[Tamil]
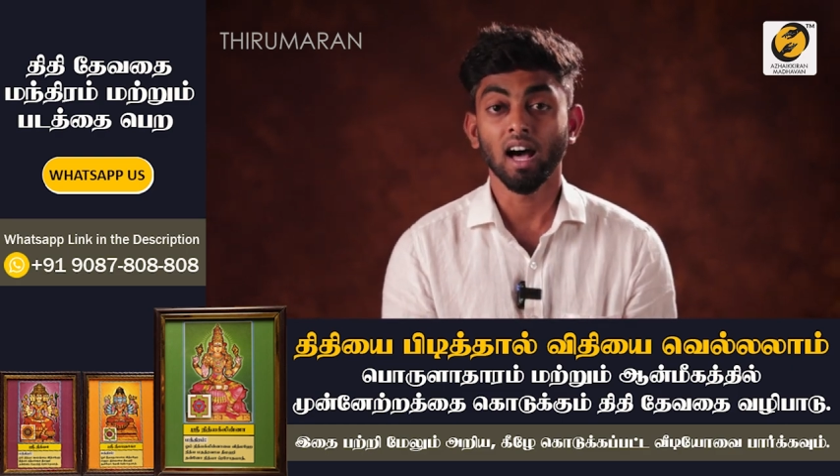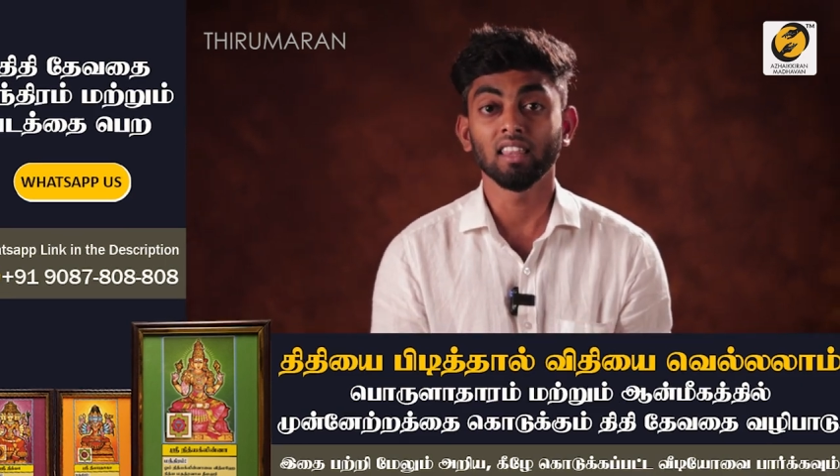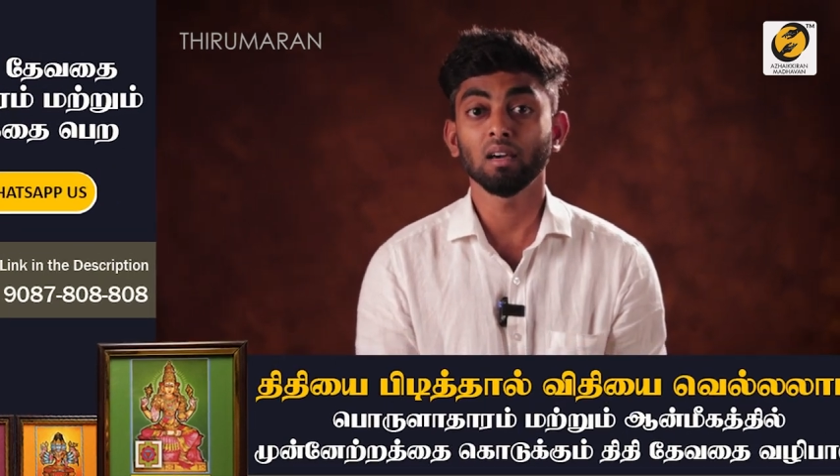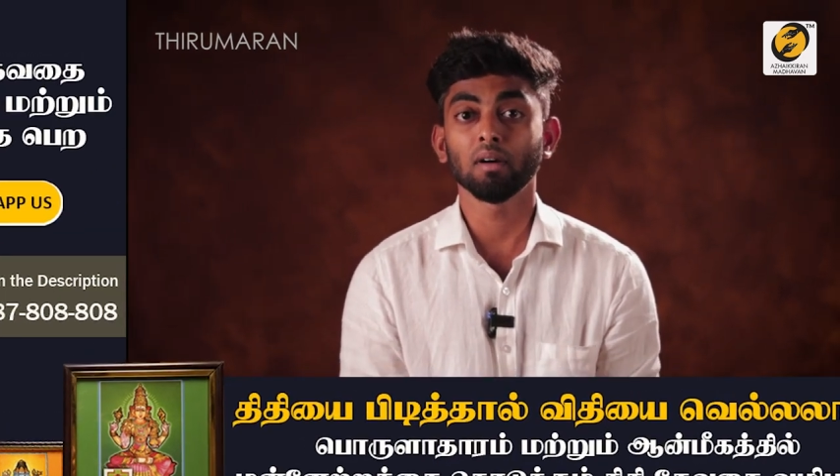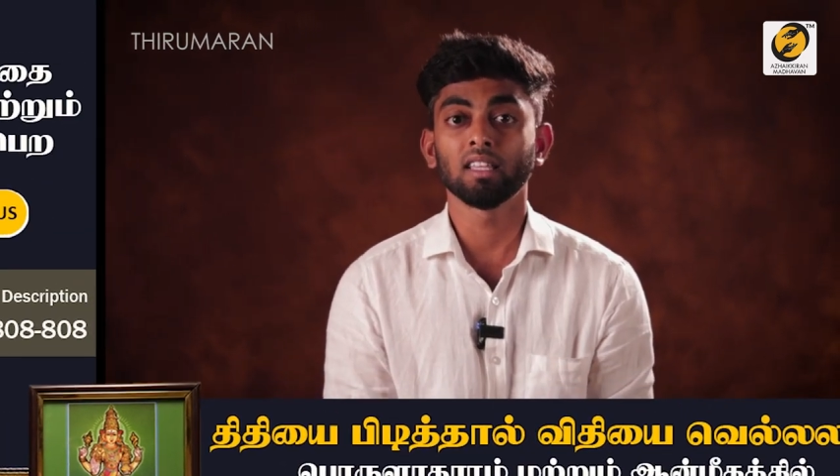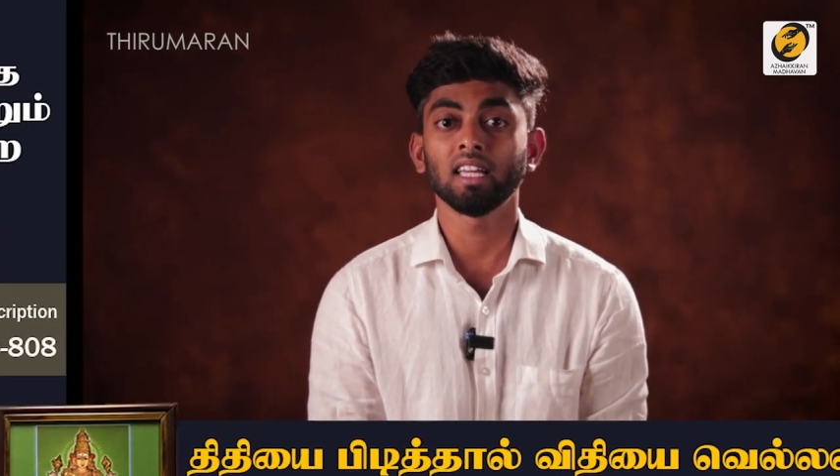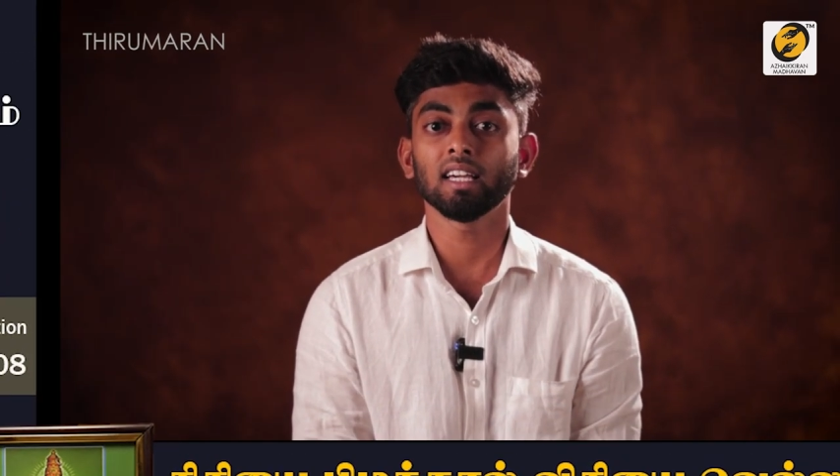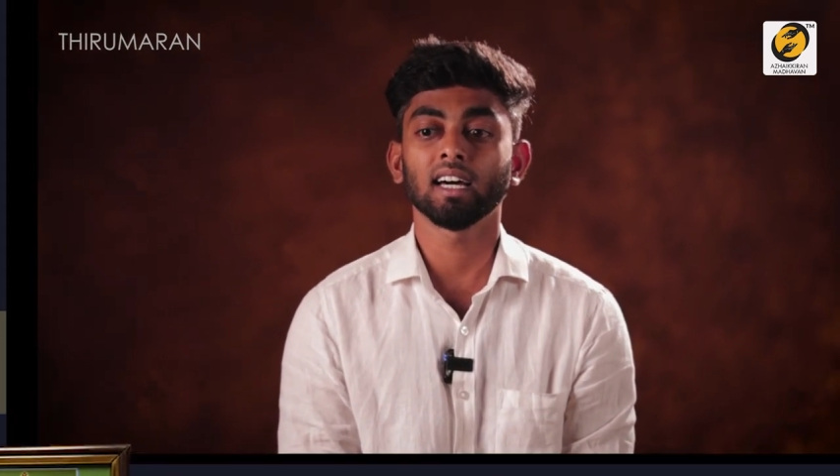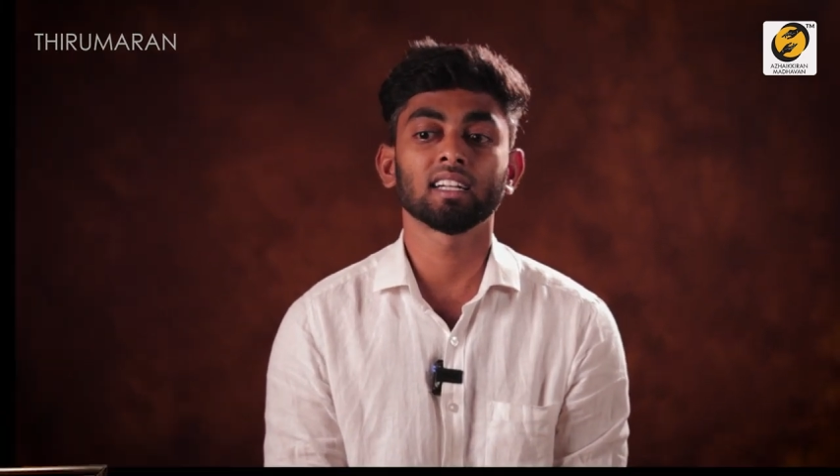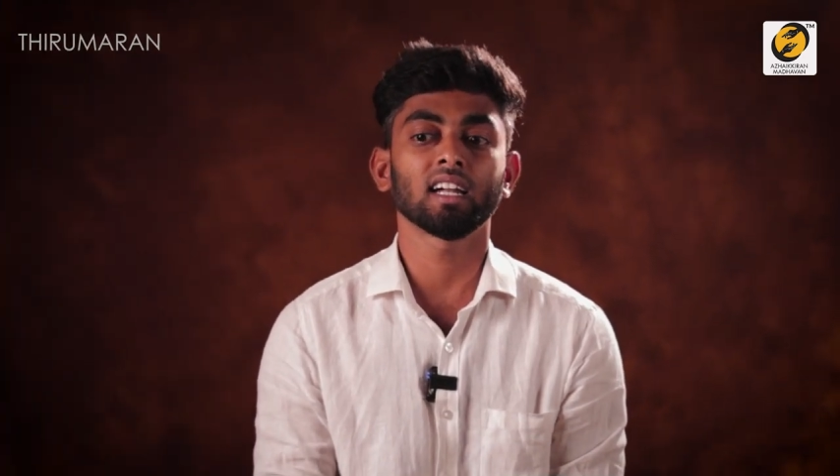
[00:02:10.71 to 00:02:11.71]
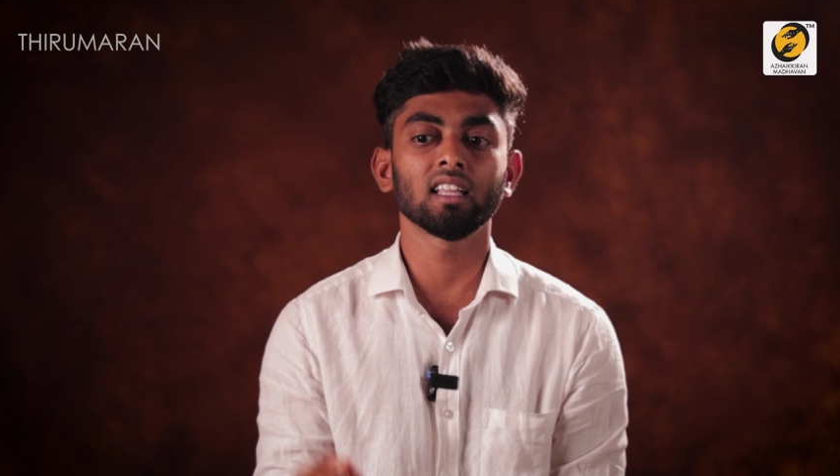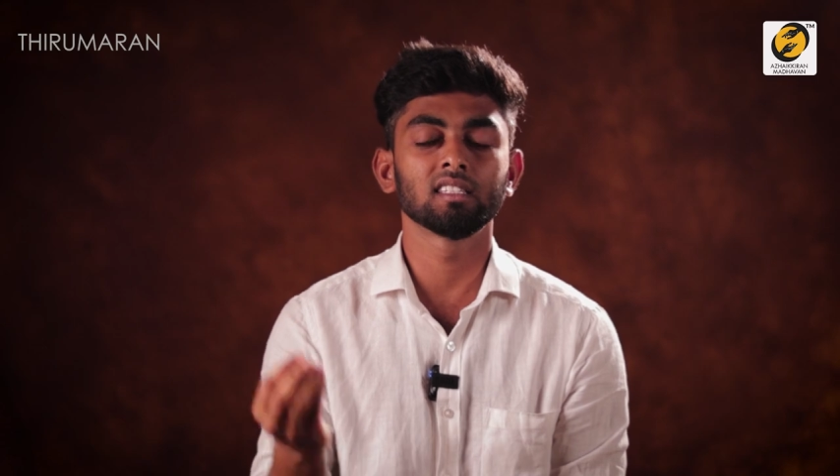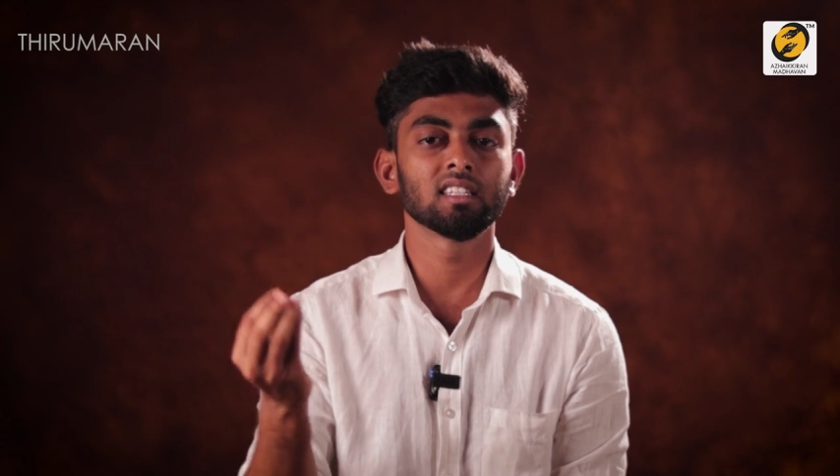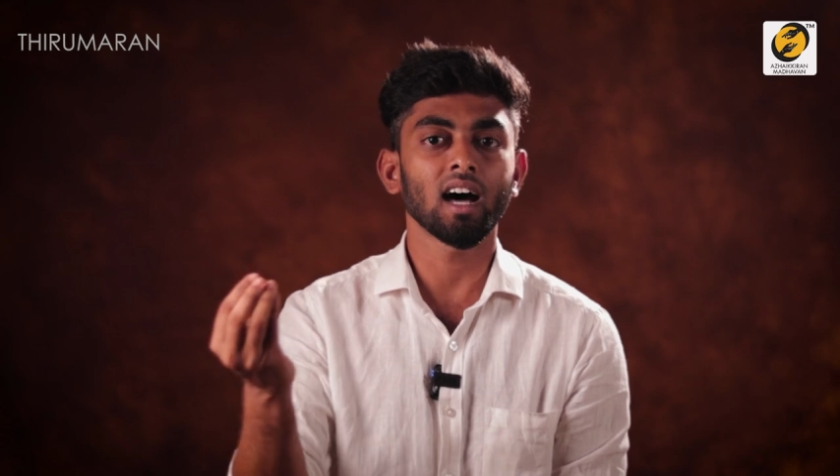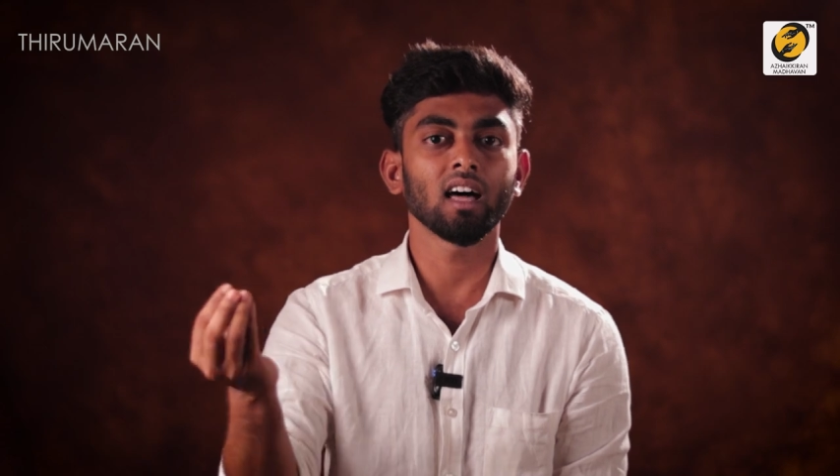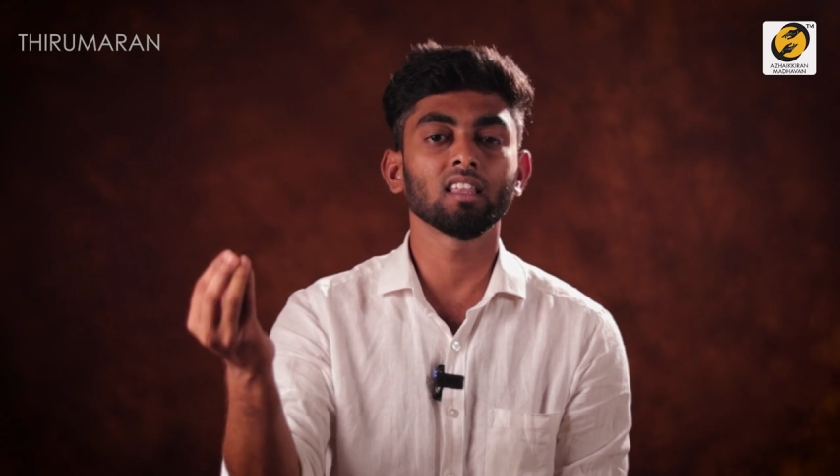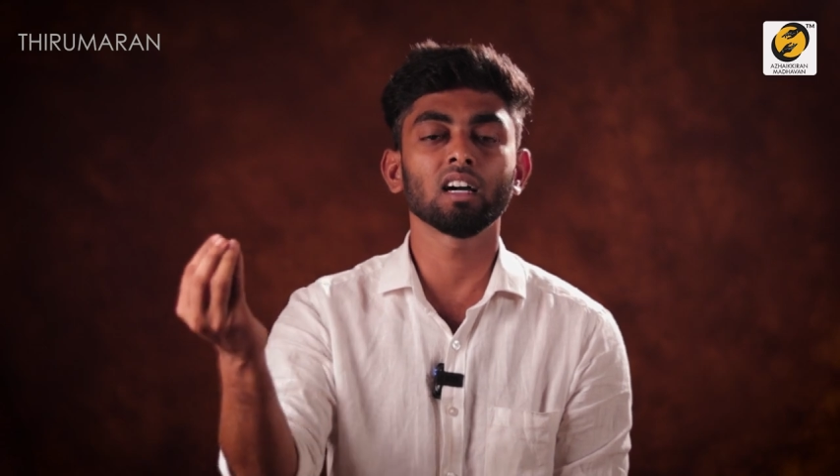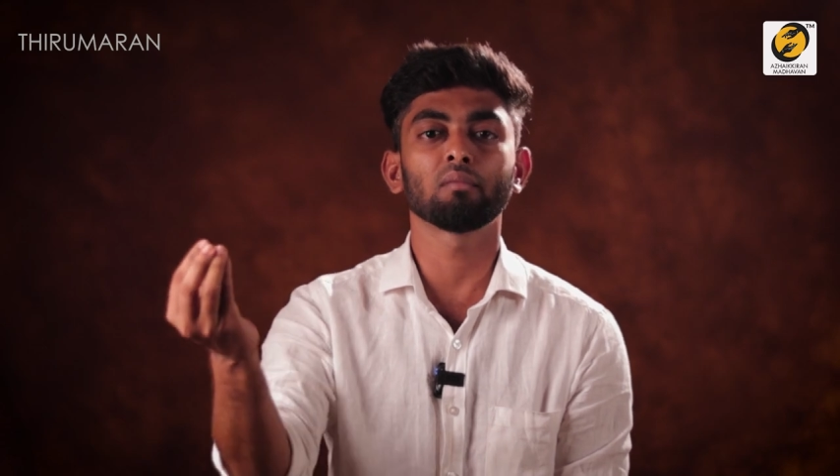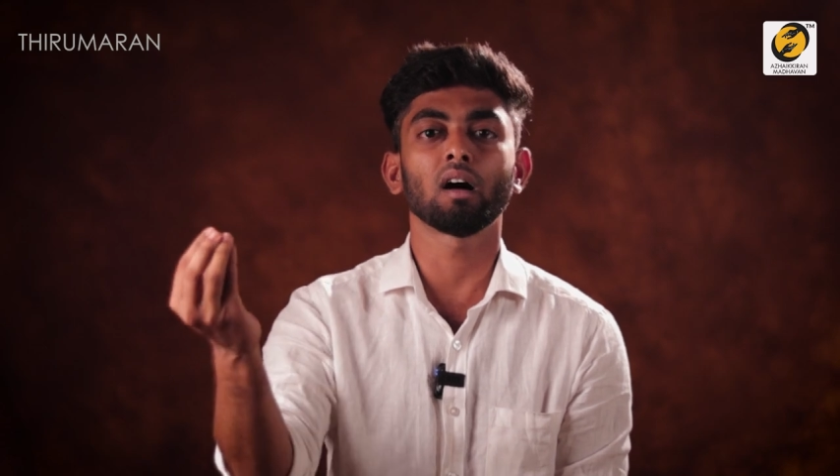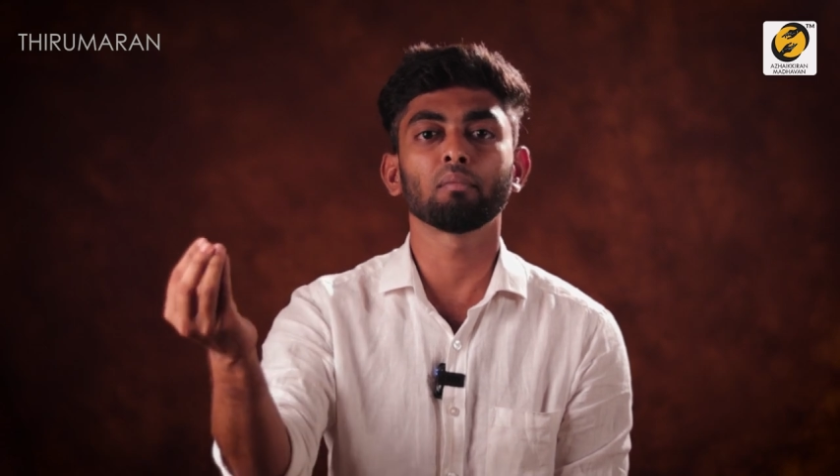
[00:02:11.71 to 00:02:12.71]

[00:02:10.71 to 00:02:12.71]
அதே மாதிரி கரெக்டான ஜாதகம்